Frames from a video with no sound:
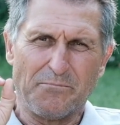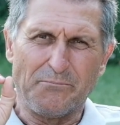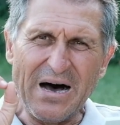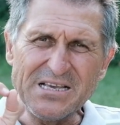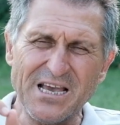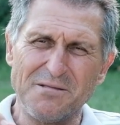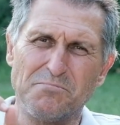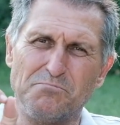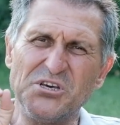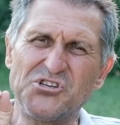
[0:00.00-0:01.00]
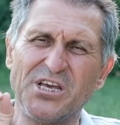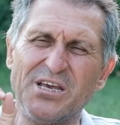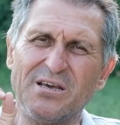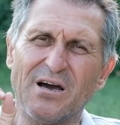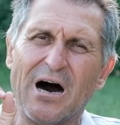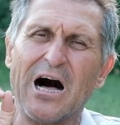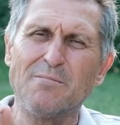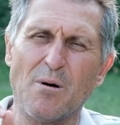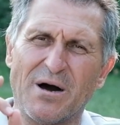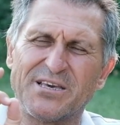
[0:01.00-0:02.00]
Bazen bir şeyi
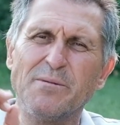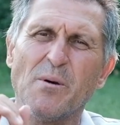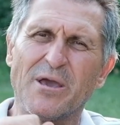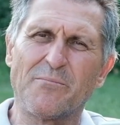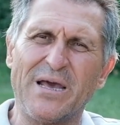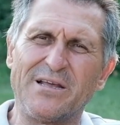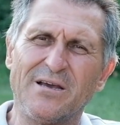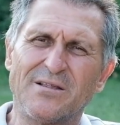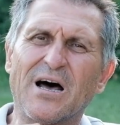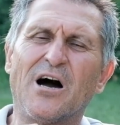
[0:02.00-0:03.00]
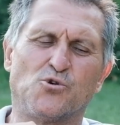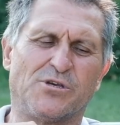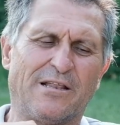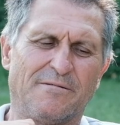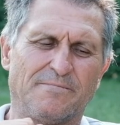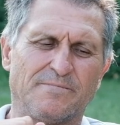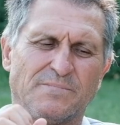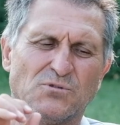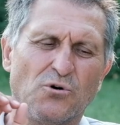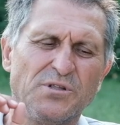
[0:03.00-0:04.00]
almamak, yememek belki daha güzel.
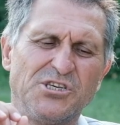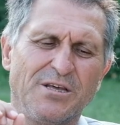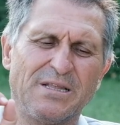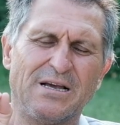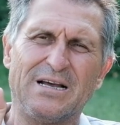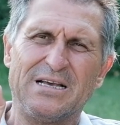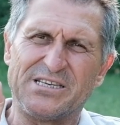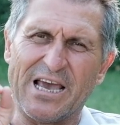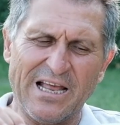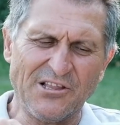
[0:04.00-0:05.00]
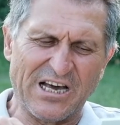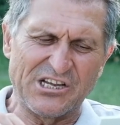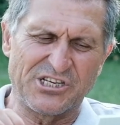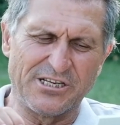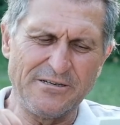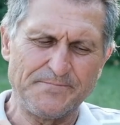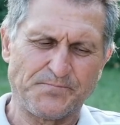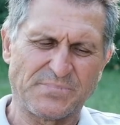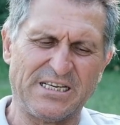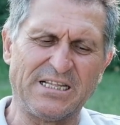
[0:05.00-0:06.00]
Onun için Seylan tarçını
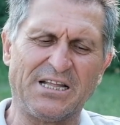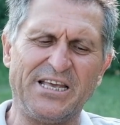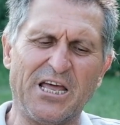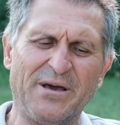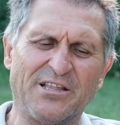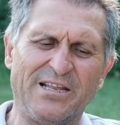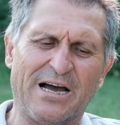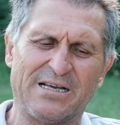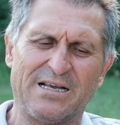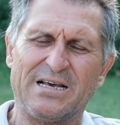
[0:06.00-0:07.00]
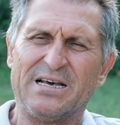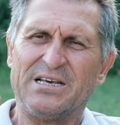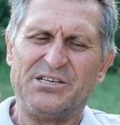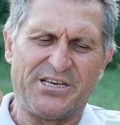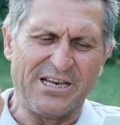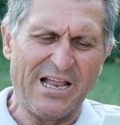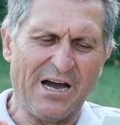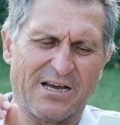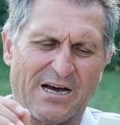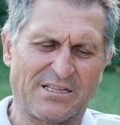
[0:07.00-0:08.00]
ya da diğer bir adıyla Sri
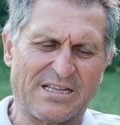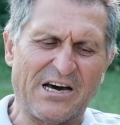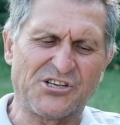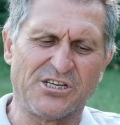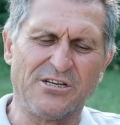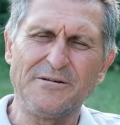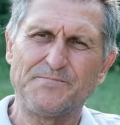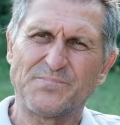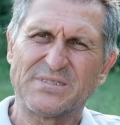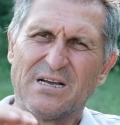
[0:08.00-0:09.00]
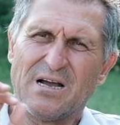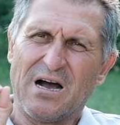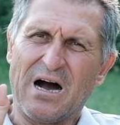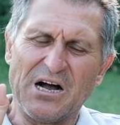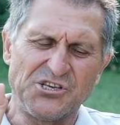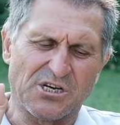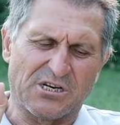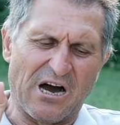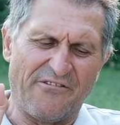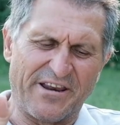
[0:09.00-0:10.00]
Lanka tarçını açık
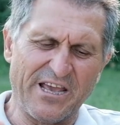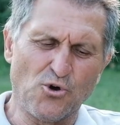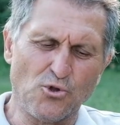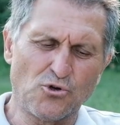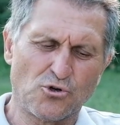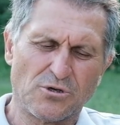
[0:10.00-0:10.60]
kahverengi olur.